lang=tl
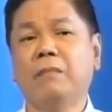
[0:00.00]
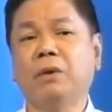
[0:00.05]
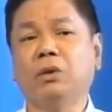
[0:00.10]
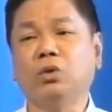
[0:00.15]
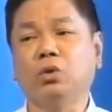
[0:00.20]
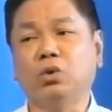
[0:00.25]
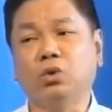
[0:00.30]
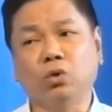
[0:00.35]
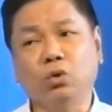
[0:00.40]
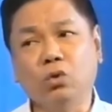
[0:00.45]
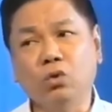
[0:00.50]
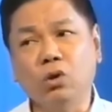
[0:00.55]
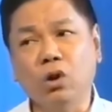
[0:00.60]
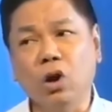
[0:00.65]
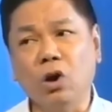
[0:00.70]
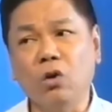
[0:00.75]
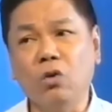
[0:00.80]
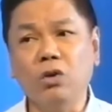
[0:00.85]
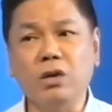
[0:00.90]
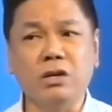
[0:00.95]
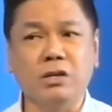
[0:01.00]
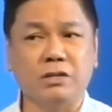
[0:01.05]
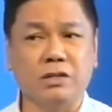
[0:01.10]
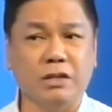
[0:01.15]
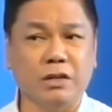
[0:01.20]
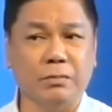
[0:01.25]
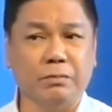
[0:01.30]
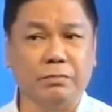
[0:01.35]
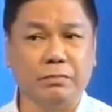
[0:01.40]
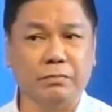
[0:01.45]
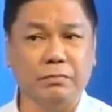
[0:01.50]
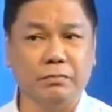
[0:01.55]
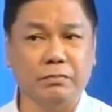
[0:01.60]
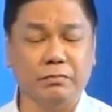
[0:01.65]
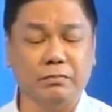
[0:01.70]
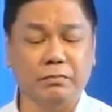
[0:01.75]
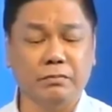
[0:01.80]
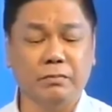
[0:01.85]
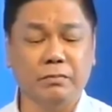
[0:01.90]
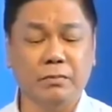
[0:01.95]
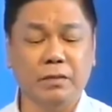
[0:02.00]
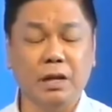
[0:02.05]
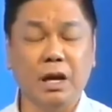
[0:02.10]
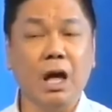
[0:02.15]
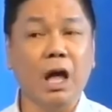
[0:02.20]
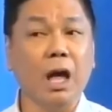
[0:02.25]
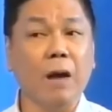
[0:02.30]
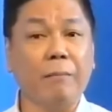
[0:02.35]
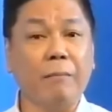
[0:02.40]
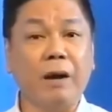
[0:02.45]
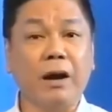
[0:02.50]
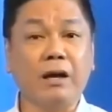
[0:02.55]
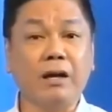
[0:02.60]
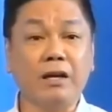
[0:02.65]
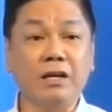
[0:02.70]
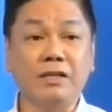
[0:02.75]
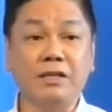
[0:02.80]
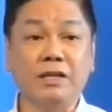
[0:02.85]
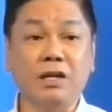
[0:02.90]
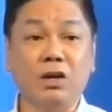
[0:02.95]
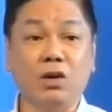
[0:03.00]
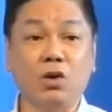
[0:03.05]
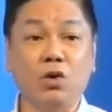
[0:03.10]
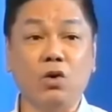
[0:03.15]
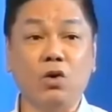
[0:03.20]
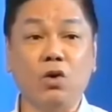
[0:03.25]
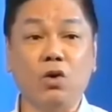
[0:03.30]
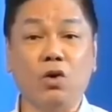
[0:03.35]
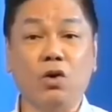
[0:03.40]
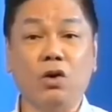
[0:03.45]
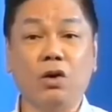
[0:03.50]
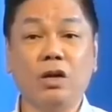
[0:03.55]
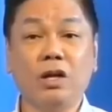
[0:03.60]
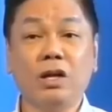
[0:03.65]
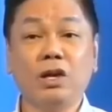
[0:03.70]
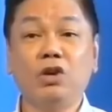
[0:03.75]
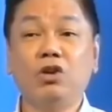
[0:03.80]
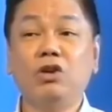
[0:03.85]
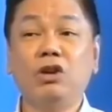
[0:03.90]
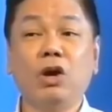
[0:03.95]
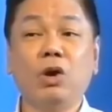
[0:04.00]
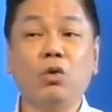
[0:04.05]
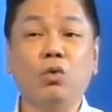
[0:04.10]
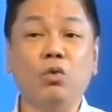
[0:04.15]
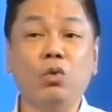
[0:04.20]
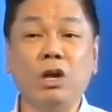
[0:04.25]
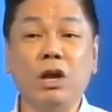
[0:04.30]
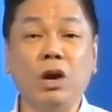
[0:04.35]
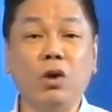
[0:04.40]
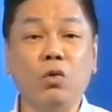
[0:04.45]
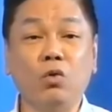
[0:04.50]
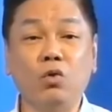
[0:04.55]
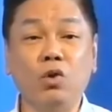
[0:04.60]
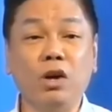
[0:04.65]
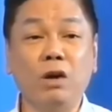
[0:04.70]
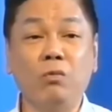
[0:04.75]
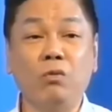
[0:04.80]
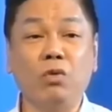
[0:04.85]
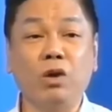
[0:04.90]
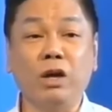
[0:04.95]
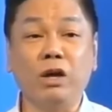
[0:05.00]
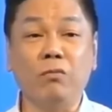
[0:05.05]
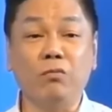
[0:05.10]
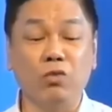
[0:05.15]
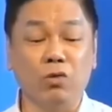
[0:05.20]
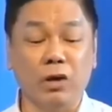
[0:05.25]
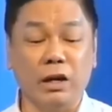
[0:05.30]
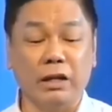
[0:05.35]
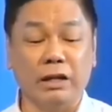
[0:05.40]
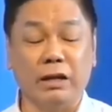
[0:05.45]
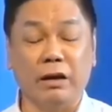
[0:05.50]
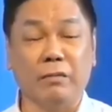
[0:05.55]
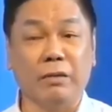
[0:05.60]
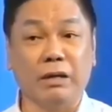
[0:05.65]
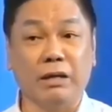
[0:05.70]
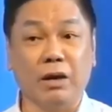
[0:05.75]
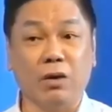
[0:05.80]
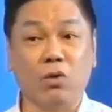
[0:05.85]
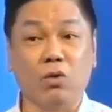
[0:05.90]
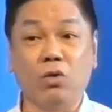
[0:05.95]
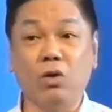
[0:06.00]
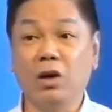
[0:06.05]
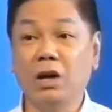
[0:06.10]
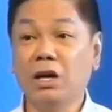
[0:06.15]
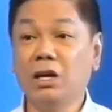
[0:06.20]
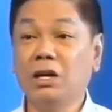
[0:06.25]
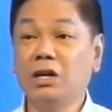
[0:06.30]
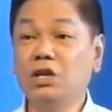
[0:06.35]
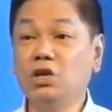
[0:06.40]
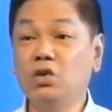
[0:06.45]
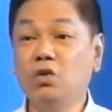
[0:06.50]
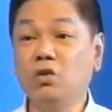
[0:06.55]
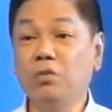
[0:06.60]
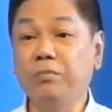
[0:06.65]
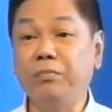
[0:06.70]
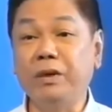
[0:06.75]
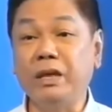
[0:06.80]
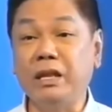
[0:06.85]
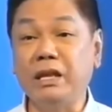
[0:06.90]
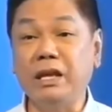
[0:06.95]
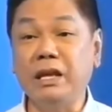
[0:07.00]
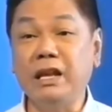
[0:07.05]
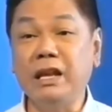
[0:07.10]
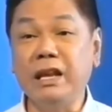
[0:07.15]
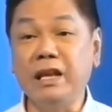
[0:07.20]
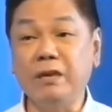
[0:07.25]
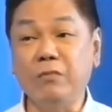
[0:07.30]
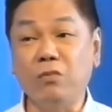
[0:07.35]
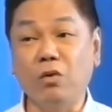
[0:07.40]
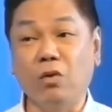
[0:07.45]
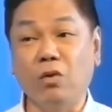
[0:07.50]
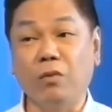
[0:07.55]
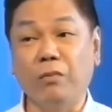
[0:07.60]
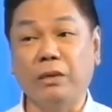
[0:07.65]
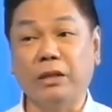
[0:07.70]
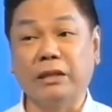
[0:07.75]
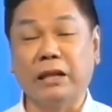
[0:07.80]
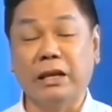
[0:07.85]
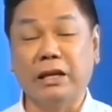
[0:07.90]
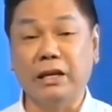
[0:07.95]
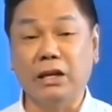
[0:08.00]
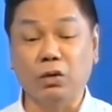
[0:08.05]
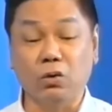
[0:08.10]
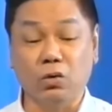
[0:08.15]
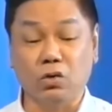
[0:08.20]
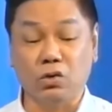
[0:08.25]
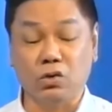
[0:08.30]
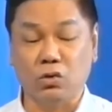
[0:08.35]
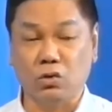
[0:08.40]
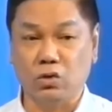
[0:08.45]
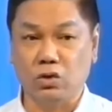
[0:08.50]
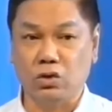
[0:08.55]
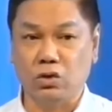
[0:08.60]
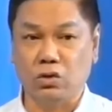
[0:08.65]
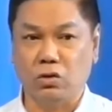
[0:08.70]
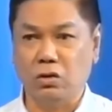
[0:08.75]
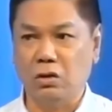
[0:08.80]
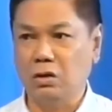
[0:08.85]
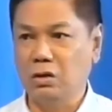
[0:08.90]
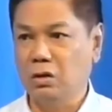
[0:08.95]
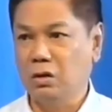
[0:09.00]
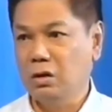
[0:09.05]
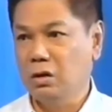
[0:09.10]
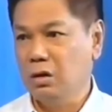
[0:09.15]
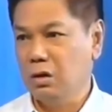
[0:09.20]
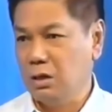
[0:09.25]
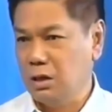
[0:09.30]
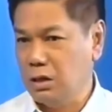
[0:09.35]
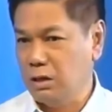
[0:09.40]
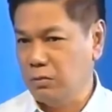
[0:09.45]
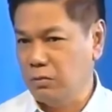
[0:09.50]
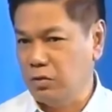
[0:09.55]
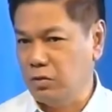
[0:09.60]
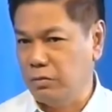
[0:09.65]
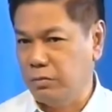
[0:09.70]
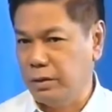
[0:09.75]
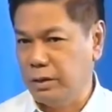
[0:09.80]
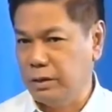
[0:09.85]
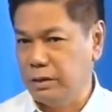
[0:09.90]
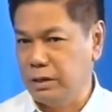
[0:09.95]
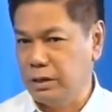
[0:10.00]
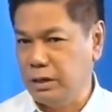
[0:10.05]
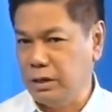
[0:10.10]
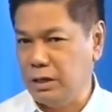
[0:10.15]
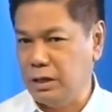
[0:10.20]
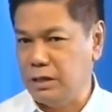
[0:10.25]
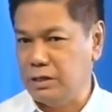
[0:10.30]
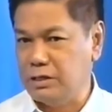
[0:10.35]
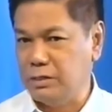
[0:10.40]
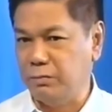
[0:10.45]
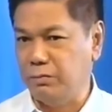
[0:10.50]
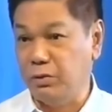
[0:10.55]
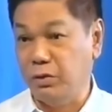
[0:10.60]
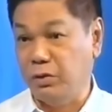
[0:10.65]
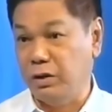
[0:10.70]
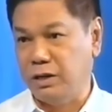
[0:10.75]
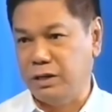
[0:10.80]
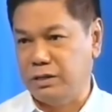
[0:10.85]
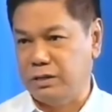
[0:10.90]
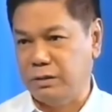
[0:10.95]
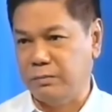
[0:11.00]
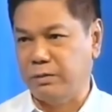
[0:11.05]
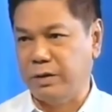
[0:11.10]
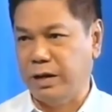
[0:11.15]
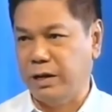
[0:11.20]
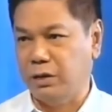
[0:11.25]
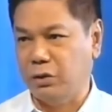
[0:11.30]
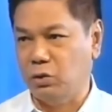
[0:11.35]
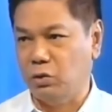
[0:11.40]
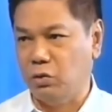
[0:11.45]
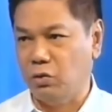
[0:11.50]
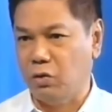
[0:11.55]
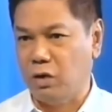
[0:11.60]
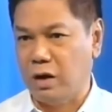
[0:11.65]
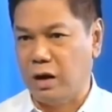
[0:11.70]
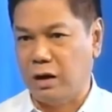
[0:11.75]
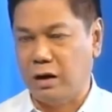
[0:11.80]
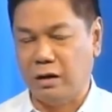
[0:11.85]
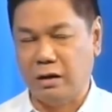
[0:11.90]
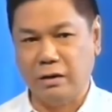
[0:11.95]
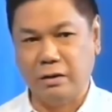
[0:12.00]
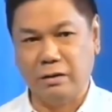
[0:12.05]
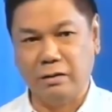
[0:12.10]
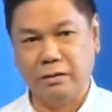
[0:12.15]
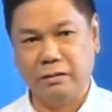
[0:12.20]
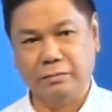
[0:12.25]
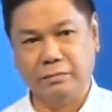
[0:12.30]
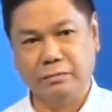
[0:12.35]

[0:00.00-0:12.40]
Matutulog ako, isip. Pagising ko, yun ang unang-una mong imulat ang mata ko, yung pinili mong matalinong solusyon. Alam niyo ba na nag-iisip yung isip kahit tulog ka?